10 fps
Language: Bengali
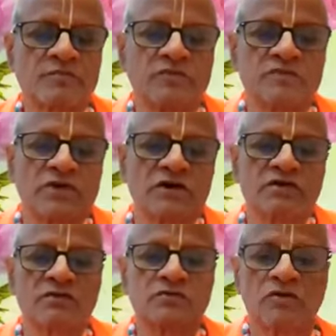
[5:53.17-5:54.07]

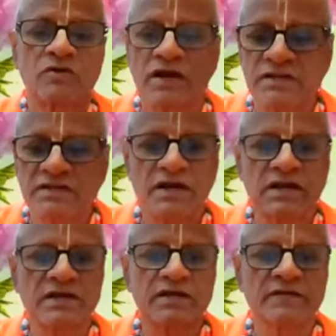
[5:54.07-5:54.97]
পৃথকত্ব না
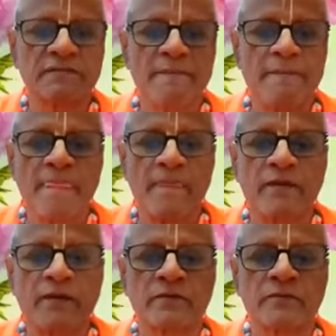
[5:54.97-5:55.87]
থাকলে
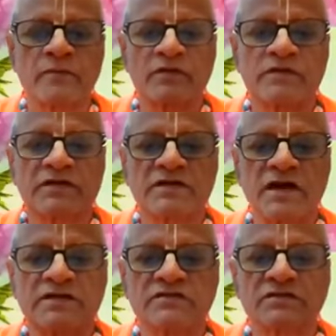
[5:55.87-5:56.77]
কোনটি
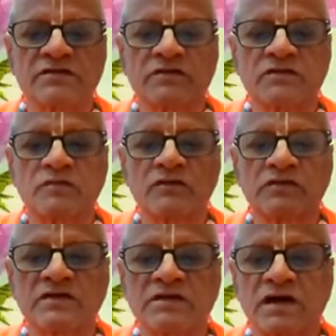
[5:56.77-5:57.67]
কার্য
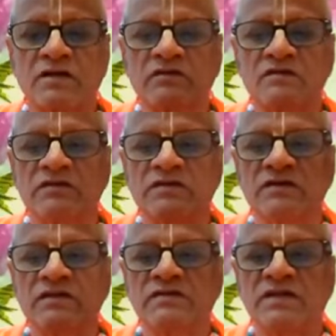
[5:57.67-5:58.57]
কোনটি কারণ
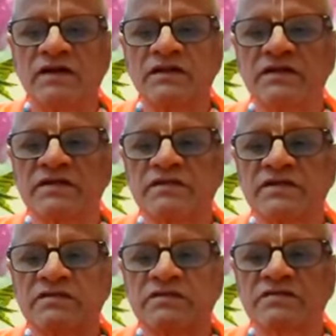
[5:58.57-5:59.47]
তার
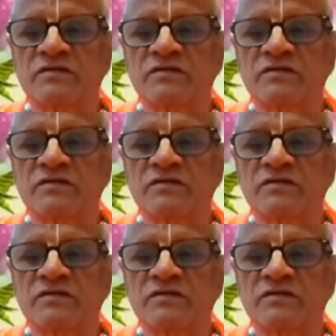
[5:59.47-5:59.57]
নির্দেশ